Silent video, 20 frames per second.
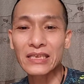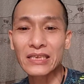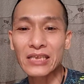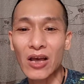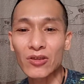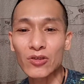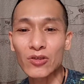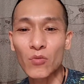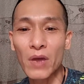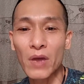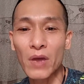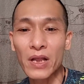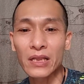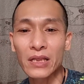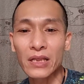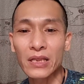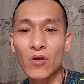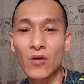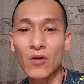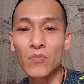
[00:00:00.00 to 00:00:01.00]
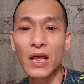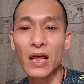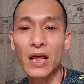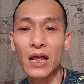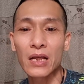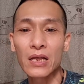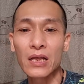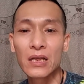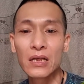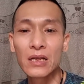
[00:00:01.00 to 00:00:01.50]
anh chào tùng bách nha thế không đi
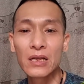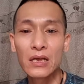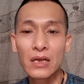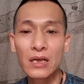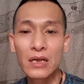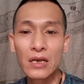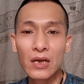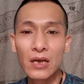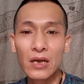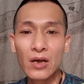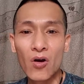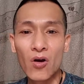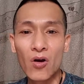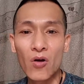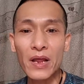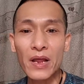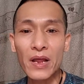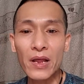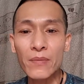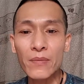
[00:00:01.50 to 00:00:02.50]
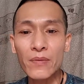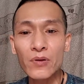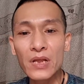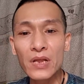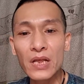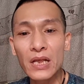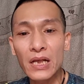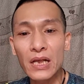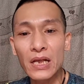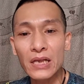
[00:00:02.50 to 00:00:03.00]
hôm nay em
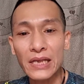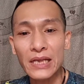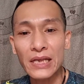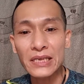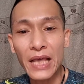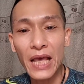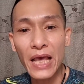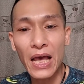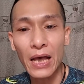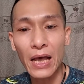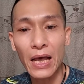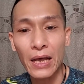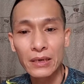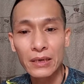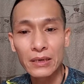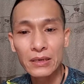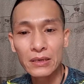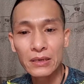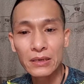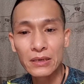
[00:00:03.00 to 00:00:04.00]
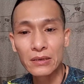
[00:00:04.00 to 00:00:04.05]
không đi à, chạy xe à